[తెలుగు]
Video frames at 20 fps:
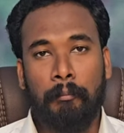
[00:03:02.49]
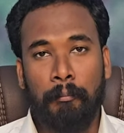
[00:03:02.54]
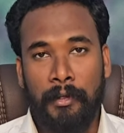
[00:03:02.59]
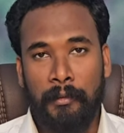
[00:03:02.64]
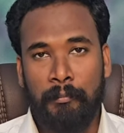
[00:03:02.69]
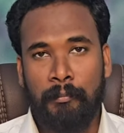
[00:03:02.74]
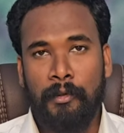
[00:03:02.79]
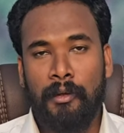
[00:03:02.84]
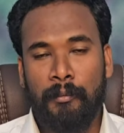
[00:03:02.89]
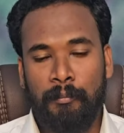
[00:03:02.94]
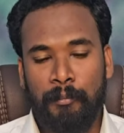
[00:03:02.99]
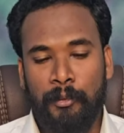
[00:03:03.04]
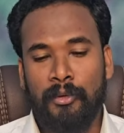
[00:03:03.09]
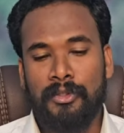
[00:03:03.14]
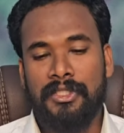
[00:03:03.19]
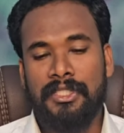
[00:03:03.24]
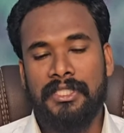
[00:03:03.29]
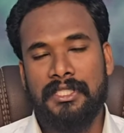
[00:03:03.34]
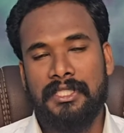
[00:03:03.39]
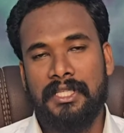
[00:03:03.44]
మిమ్మల్ని
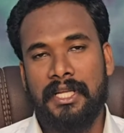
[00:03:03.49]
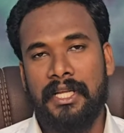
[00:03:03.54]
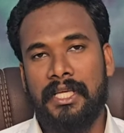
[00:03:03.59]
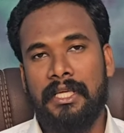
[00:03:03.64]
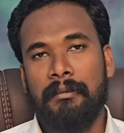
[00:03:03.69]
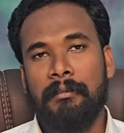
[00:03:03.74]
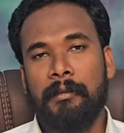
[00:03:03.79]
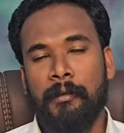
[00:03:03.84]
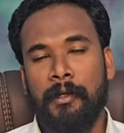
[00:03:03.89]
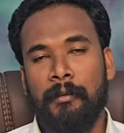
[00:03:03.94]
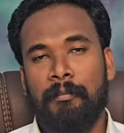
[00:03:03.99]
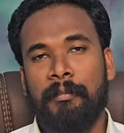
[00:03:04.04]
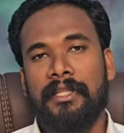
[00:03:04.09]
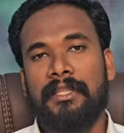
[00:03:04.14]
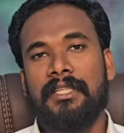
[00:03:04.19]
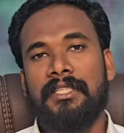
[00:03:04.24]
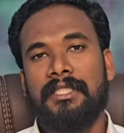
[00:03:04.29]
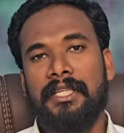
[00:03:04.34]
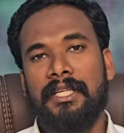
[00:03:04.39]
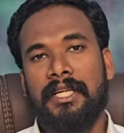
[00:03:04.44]
పోషించడానికి మిమ్మల్ని
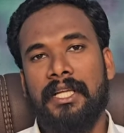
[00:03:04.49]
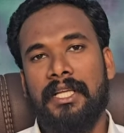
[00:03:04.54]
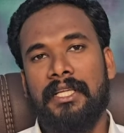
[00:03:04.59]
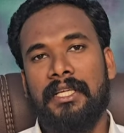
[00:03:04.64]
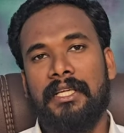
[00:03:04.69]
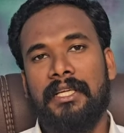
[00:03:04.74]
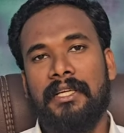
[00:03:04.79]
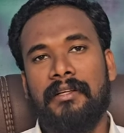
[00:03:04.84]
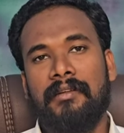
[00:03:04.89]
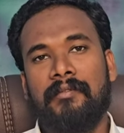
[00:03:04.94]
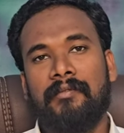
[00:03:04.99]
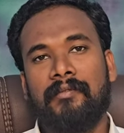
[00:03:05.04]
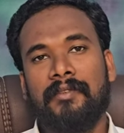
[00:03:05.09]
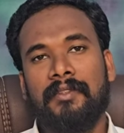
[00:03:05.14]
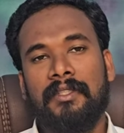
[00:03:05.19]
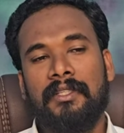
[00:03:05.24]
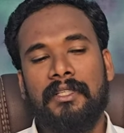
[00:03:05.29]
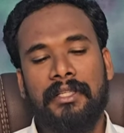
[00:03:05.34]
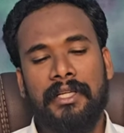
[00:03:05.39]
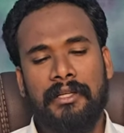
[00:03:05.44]
పెద్ద చేయడానికి
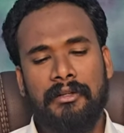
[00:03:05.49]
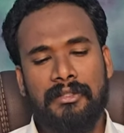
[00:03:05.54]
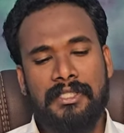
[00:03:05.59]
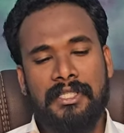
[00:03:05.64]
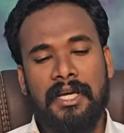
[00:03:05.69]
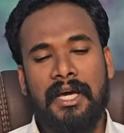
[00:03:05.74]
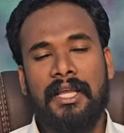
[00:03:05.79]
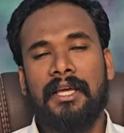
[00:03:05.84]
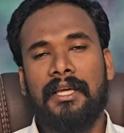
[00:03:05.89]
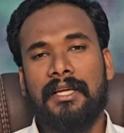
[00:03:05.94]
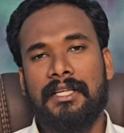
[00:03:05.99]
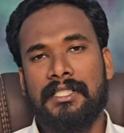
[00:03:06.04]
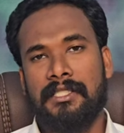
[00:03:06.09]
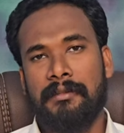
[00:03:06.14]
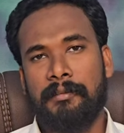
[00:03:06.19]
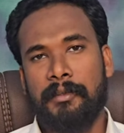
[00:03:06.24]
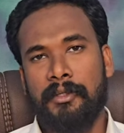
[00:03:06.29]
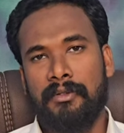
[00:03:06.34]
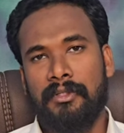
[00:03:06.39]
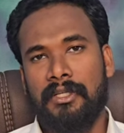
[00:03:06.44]
నేను చాలా
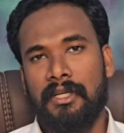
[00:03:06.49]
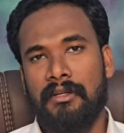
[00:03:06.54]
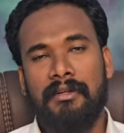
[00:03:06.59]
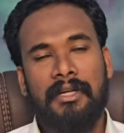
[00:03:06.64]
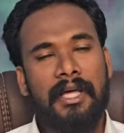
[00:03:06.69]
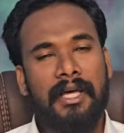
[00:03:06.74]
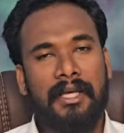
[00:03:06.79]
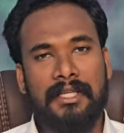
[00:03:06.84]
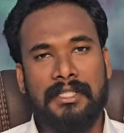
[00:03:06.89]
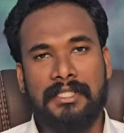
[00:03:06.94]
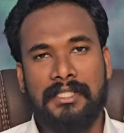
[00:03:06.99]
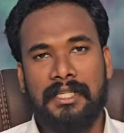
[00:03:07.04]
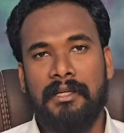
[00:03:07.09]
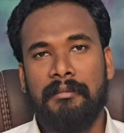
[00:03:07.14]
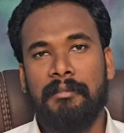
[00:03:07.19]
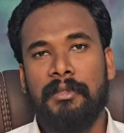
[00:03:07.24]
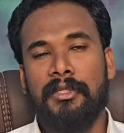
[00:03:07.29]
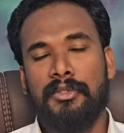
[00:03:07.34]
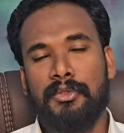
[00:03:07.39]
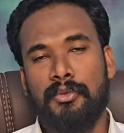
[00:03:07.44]
కష్టపడుతున్నాను నా
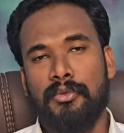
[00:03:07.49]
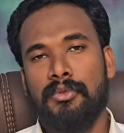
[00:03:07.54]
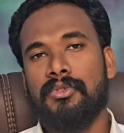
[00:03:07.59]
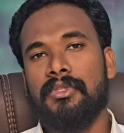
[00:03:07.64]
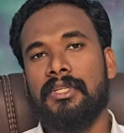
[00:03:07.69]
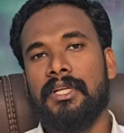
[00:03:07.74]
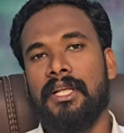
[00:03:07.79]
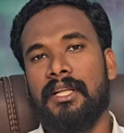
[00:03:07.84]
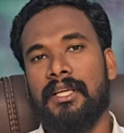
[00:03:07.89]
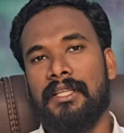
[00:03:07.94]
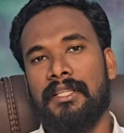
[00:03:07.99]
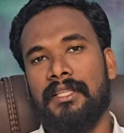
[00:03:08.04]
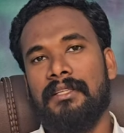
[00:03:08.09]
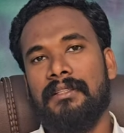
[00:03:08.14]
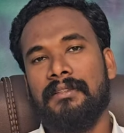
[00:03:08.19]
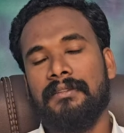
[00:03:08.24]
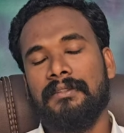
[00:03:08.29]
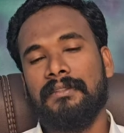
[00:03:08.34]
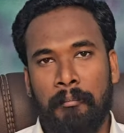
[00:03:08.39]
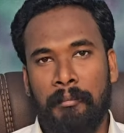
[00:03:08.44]
కష్టాన్ని మీరు చూస్తున్నారు కదా
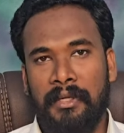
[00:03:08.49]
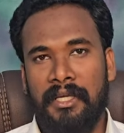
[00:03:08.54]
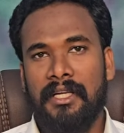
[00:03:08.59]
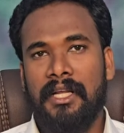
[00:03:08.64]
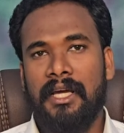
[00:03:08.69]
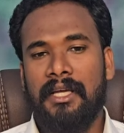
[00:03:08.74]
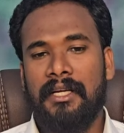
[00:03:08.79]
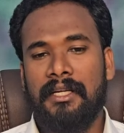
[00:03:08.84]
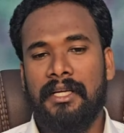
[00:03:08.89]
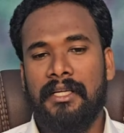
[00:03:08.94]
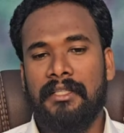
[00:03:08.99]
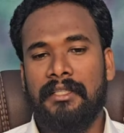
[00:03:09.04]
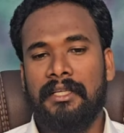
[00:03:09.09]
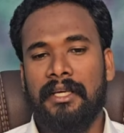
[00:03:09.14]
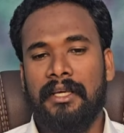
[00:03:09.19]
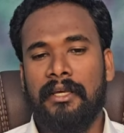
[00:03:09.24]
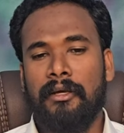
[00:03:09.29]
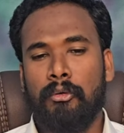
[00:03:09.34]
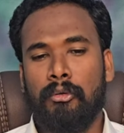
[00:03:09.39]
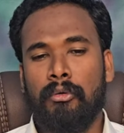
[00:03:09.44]
మీ నాన్న అయితే
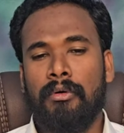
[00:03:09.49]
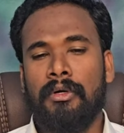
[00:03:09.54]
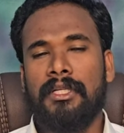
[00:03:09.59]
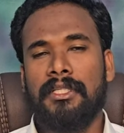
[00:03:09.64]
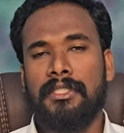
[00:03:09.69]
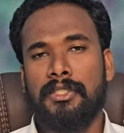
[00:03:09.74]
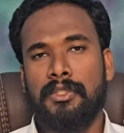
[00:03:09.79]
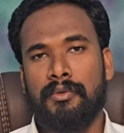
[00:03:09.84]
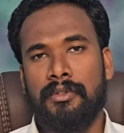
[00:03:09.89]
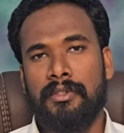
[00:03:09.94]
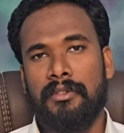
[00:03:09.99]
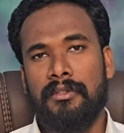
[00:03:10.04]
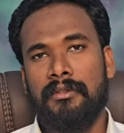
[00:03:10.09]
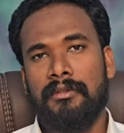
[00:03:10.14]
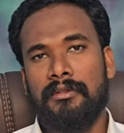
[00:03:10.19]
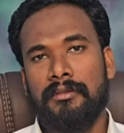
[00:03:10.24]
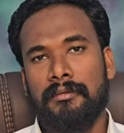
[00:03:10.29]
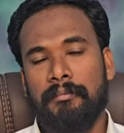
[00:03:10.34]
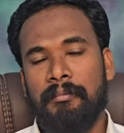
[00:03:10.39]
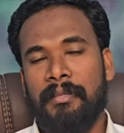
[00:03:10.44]
కోటీశ్వరుడు
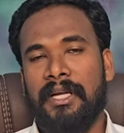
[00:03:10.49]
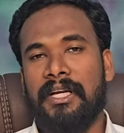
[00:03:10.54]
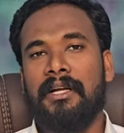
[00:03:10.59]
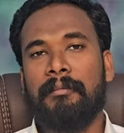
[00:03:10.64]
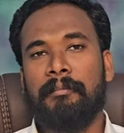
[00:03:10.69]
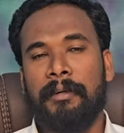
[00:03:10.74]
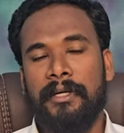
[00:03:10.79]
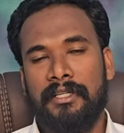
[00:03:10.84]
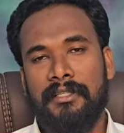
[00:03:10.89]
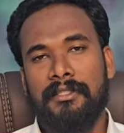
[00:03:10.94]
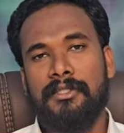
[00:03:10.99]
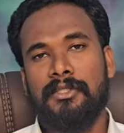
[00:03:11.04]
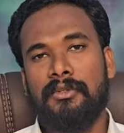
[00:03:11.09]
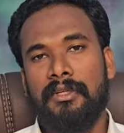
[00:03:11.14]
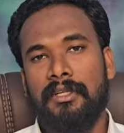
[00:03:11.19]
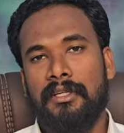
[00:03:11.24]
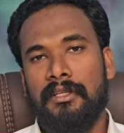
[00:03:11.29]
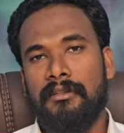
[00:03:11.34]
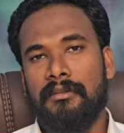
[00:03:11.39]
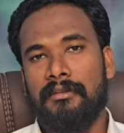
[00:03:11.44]
మనల్ని
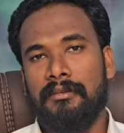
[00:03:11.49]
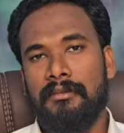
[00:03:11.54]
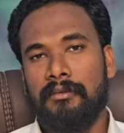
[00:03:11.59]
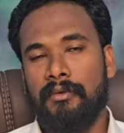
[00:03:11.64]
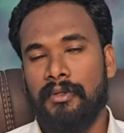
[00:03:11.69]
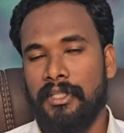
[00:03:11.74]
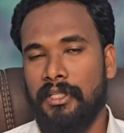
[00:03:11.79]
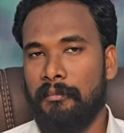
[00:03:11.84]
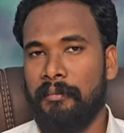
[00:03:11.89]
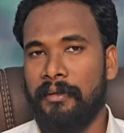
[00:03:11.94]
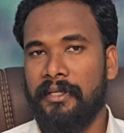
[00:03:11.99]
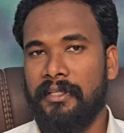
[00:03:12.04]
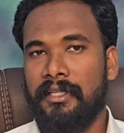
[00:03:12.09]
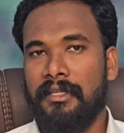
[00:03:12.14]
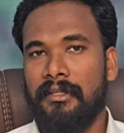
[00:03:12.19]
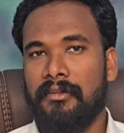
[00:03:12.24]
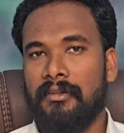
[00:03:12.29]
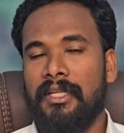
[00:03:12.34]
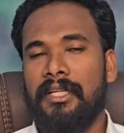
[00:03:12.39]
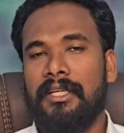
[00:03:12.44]
పట్టించుకోలేదు
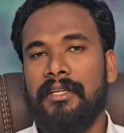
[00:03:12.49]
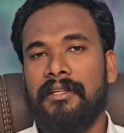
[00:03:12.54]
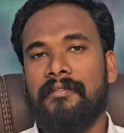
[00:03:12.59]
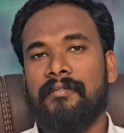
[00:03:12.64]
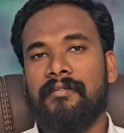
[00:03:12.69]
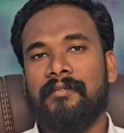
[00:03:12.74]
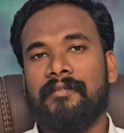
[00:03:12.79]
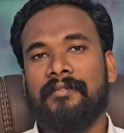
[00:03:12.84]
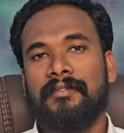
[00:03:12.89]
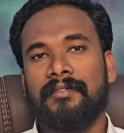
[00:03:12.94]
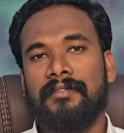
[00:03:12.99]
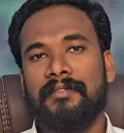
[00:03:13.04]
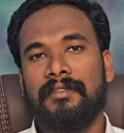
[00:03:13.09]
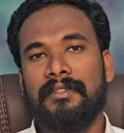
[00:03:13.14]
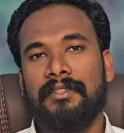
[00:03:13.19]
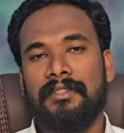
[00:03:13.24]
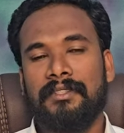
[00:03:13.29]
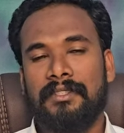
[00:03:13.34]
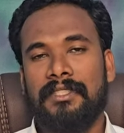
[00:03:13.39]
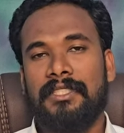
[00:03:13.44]
వదిలిపెట్టాడు అని
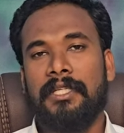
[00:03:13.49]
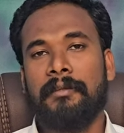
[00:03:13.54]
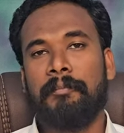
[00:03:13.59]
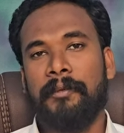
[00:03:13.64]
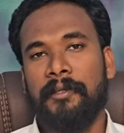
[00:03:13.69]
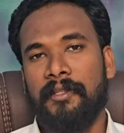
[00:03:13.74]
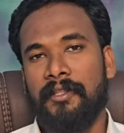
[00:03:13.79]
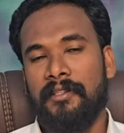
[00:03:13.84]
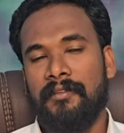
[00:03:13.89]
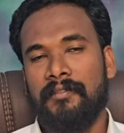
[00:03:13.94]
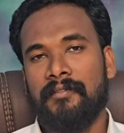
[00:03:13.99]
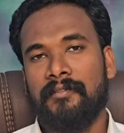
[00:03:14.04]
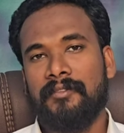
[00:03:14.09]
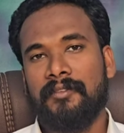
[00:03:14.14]
చెప్పింది